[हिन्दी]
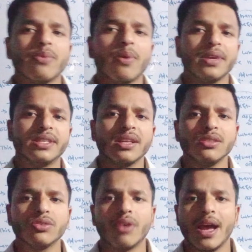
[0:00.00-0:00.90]
ऑफ
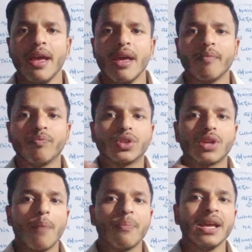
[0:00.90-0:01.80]
रीजन जो है
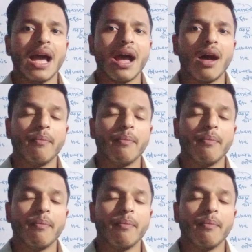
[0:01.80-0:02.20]
अपने